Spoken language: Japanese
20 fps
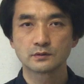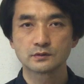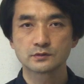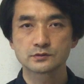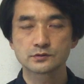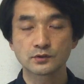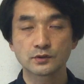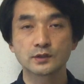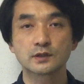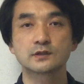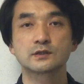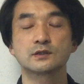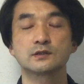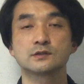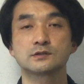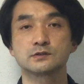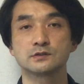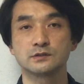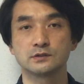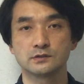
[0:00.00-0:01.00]
それが
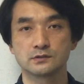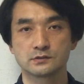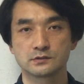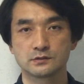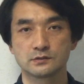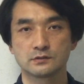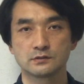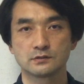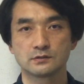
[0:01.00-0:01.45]
正しいんです。